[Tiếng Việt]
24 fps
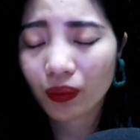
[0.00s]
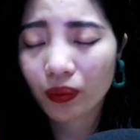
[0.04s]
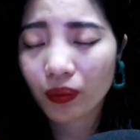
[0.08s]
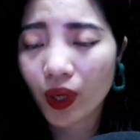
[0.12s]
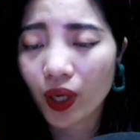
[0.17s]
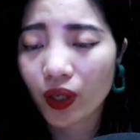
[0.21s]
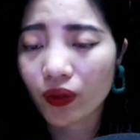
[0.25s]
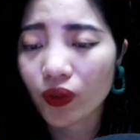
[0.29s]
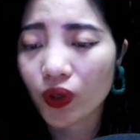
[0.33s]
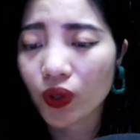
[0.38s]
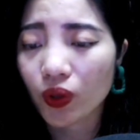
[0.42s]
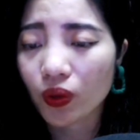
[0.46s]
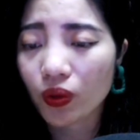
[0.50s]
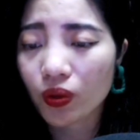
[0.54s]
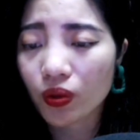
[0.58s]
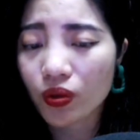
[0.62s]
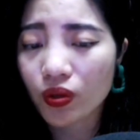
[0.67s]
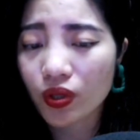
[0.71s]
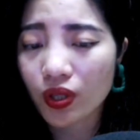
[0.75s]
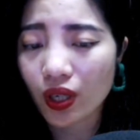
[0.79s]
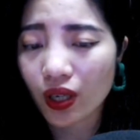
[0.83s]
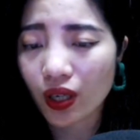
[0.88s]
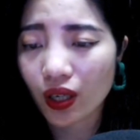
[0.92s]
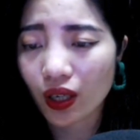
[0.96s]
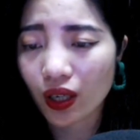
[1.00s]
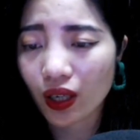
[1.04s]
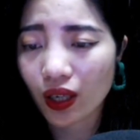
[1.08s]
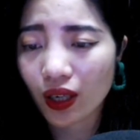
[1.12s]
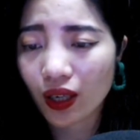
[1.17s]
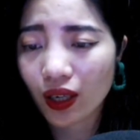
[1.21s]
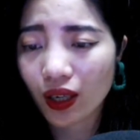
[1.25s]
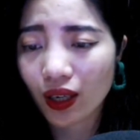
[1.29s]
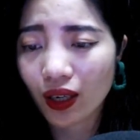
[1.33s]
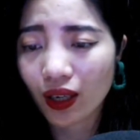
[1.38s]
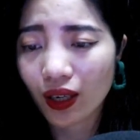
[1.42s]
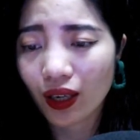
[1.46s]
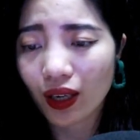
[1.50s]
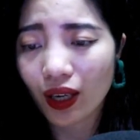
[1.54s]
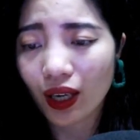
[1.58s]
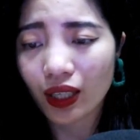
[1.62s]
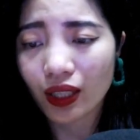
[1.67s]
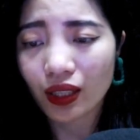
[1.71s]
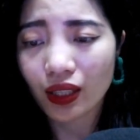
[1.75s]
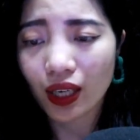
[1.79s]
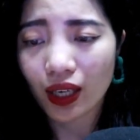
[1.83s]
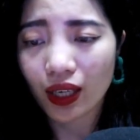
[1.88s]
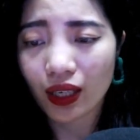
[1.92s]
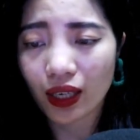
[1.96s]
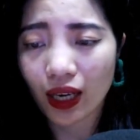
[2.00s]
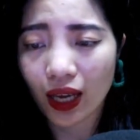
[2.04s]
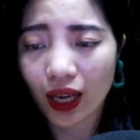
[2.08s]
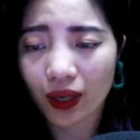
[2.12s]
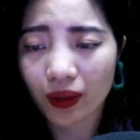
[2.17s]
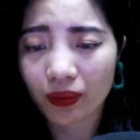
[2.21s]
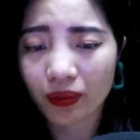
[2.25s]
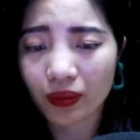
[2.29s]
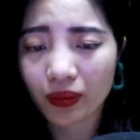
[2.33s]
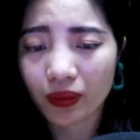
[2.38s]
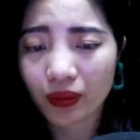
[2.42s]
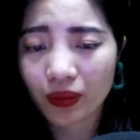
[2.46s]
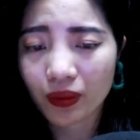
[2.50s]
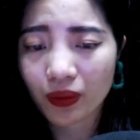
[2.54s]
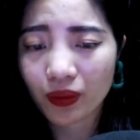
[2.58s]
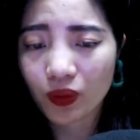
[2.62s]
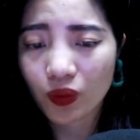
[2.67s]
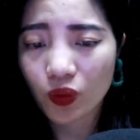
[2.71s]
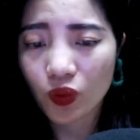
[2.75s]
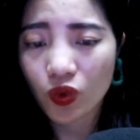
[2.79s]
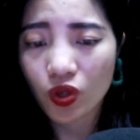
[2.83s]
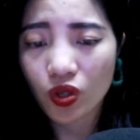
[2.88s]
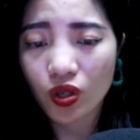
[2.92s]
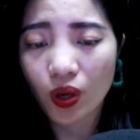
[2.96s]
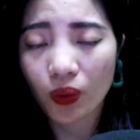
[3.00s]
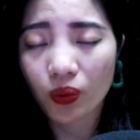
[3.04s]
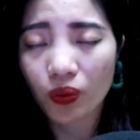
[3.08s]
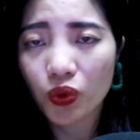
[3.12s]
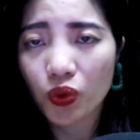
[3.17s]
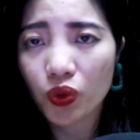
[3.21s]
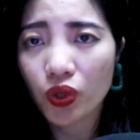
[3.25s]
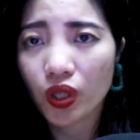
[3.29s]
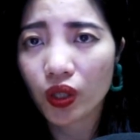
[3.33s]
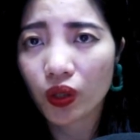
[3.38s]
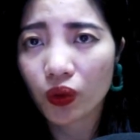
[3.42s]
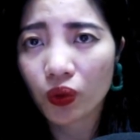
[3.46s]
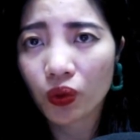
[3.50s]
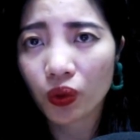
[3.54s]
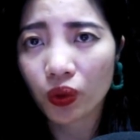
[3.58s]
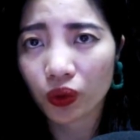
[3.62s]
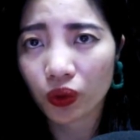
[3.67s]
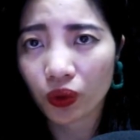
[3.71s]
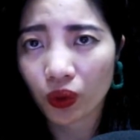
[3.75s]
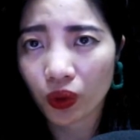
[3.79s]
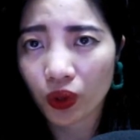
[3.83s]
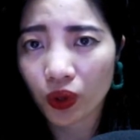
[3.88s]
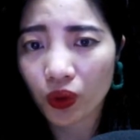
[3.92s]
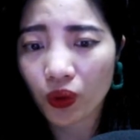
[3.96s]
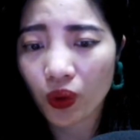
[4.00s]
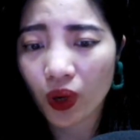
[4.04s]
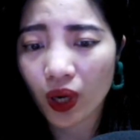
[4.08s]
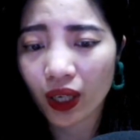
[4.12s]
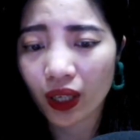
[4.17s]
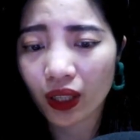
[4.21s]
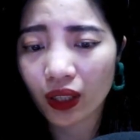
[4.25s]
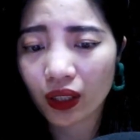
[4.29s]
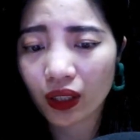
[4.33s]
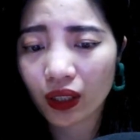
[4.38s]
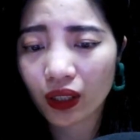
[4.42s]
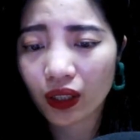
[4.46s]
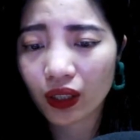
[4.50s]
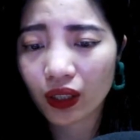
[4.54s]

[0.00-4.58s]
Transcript: Bởi vì cô sợ, anh lại làm, giống chuyện của tối qua.